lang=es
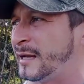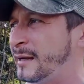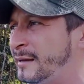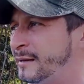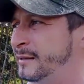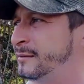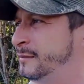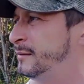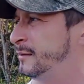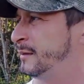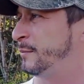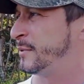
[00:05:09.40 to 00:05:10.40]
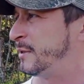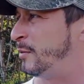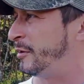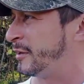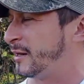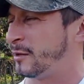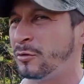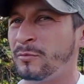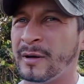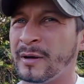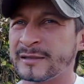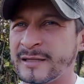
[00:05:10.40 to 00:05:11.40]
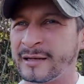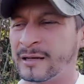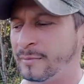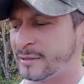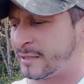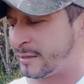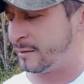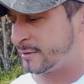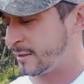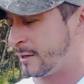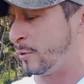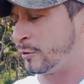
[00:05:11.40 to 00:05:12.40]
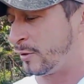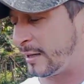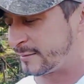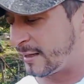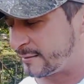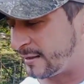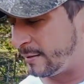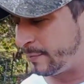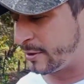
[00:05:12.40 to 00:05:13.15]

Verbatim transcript: sangre empezamos a verla con más sangre, más sangre, más sangre. Cuando la trata la